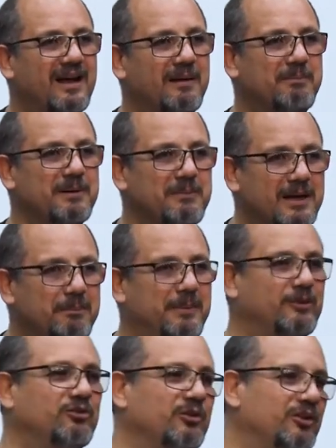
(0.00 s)
a primeira
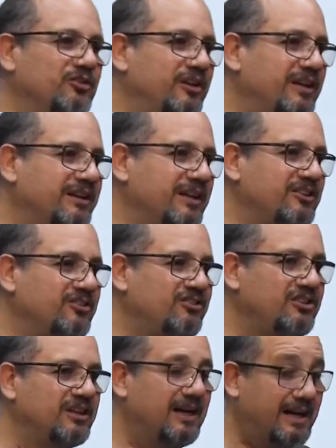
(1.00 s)
pessoa a ser
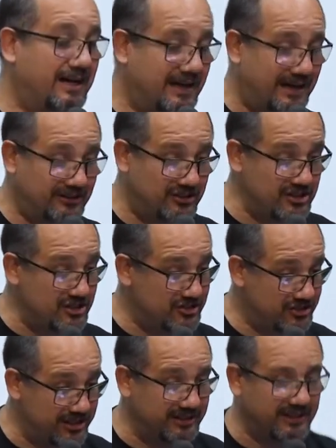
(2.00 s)

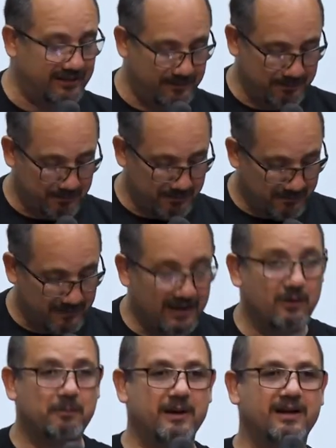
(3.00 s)
atingida
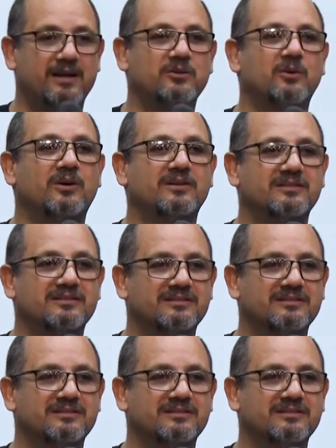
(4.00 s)
é o pregador.